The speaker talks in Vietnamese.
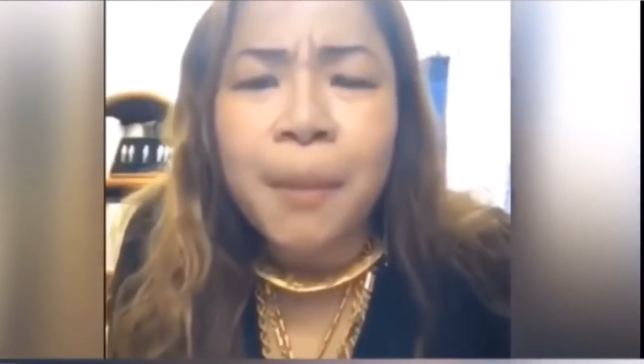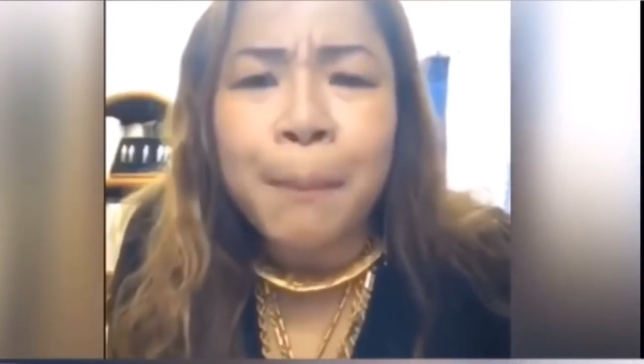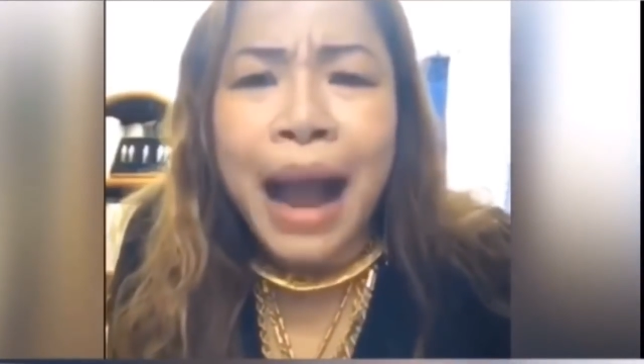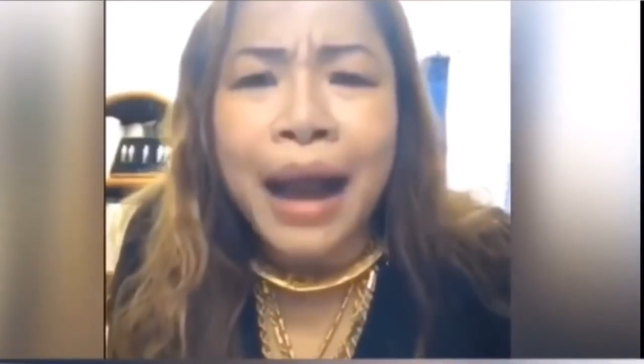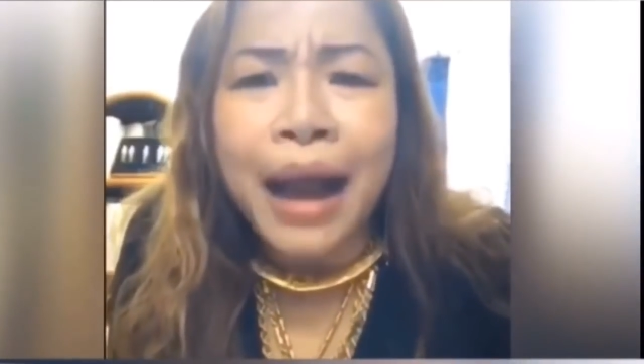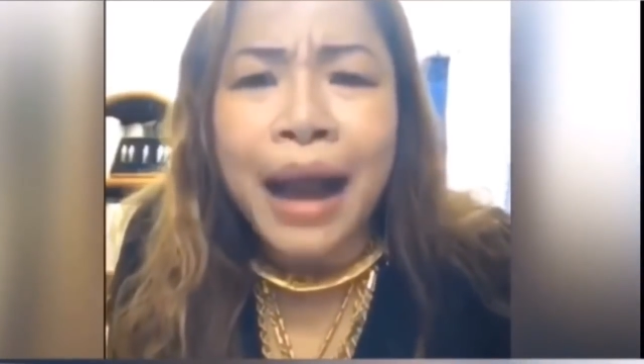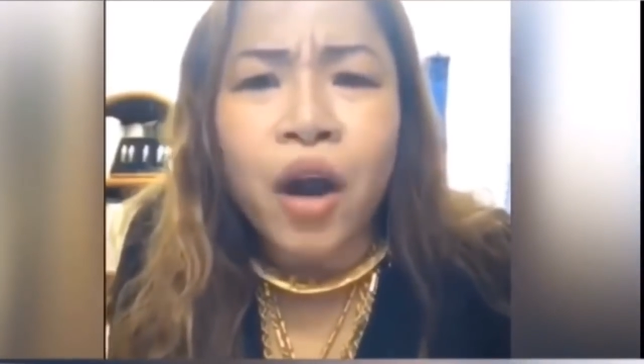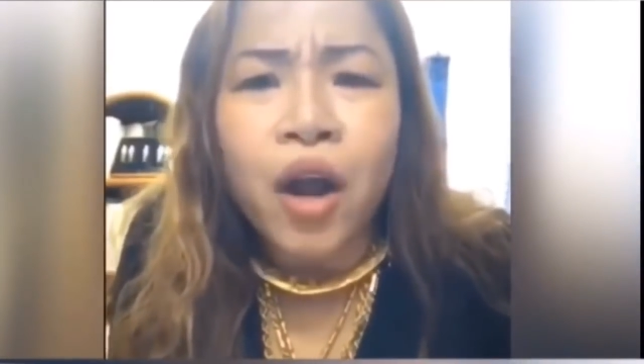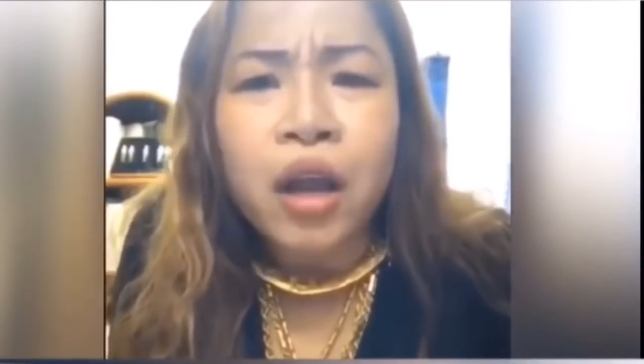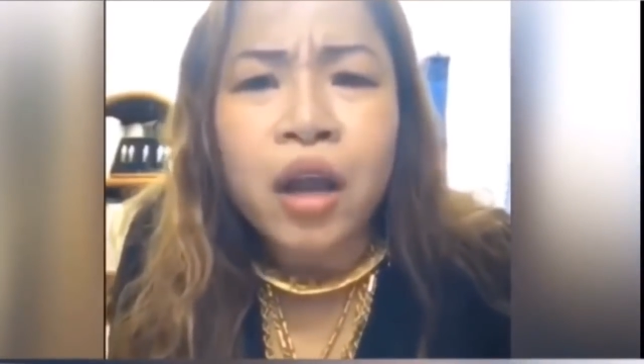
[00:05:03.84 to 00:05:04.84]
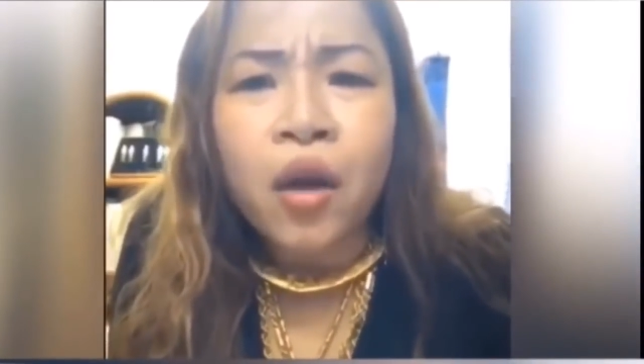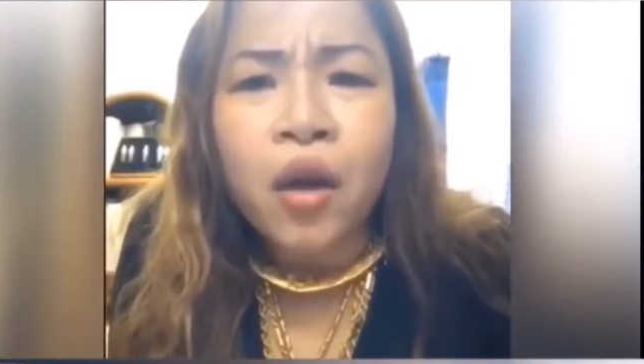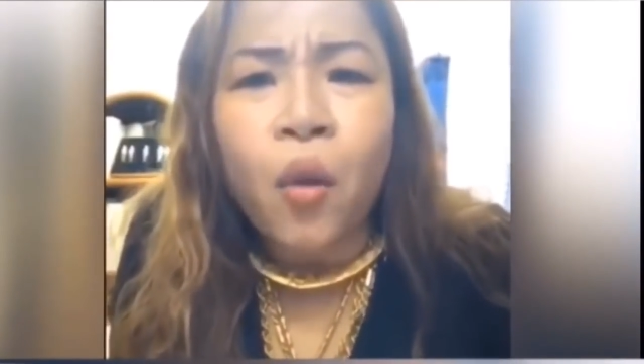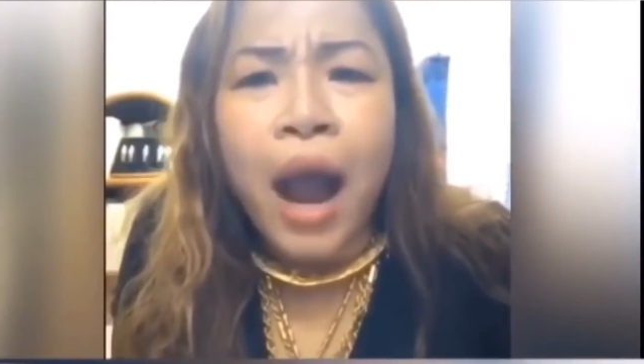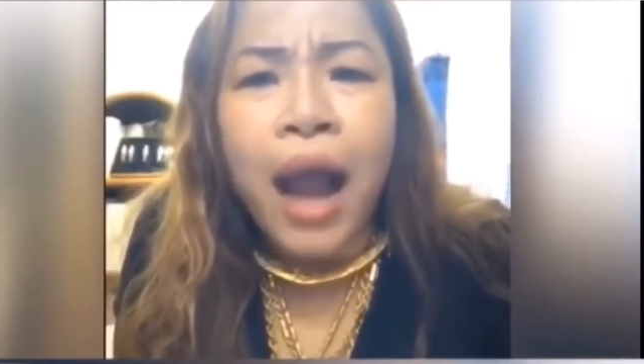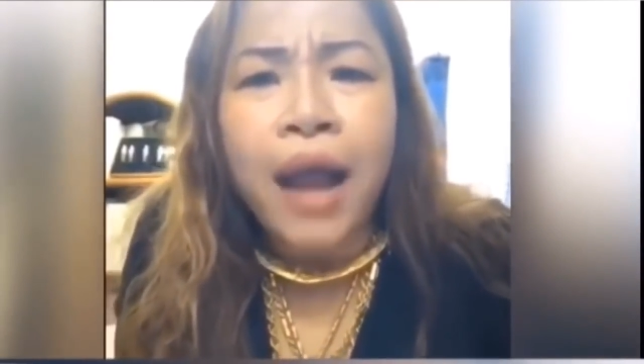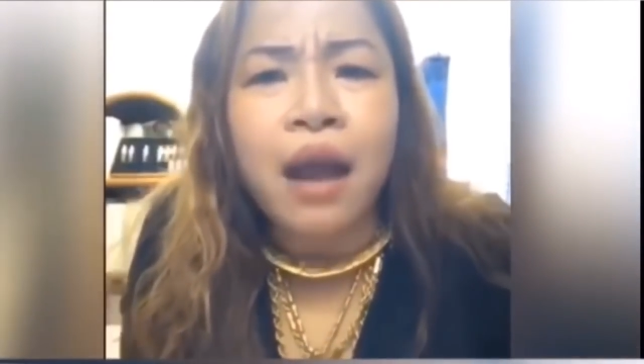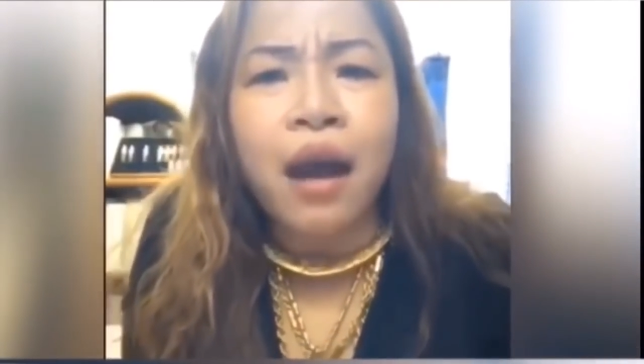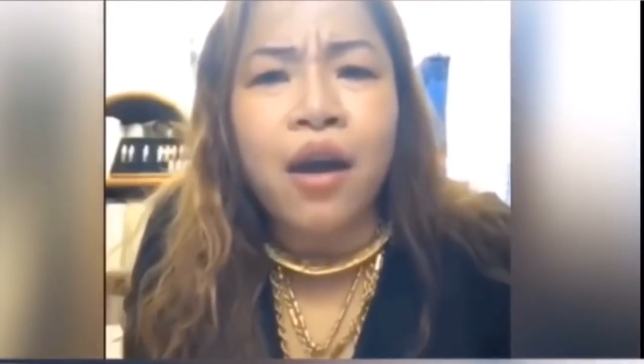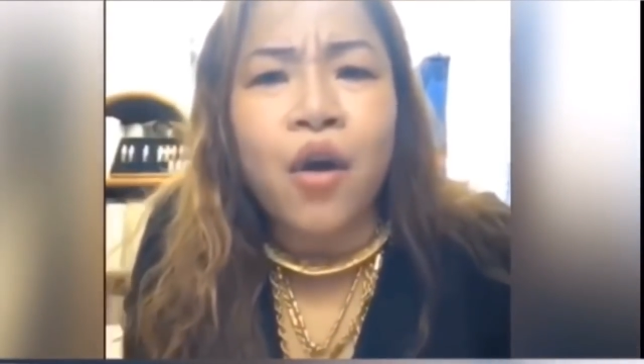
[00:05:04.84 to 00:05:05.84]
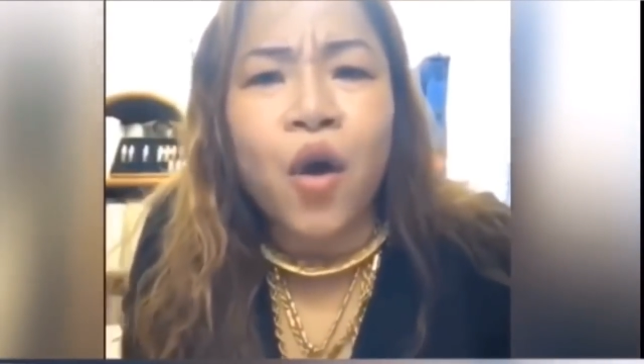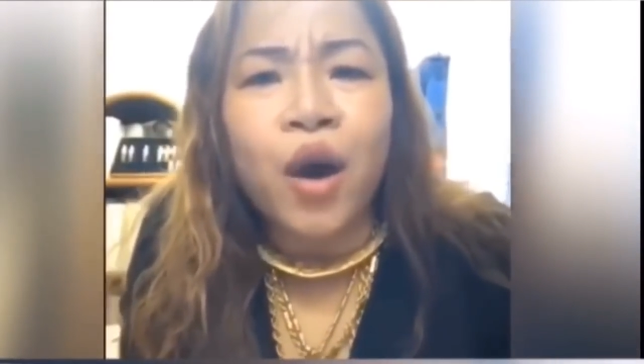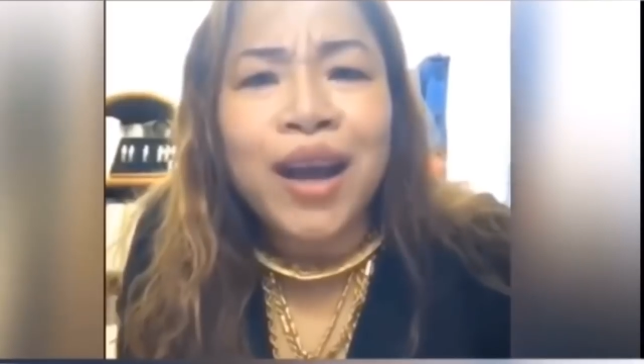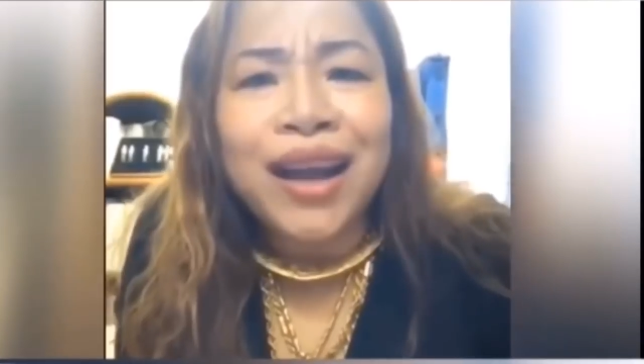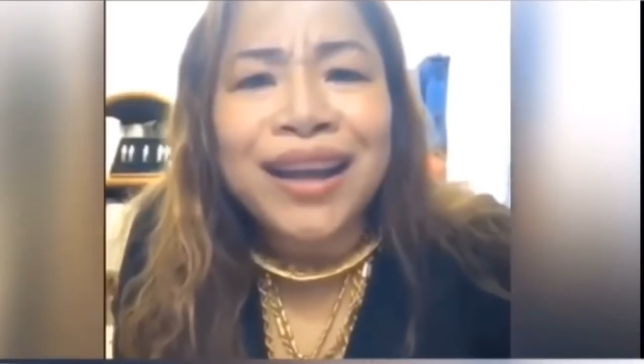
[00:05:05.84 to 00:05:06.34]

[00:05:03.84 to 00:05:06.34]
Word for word: bà nói quá trời luôn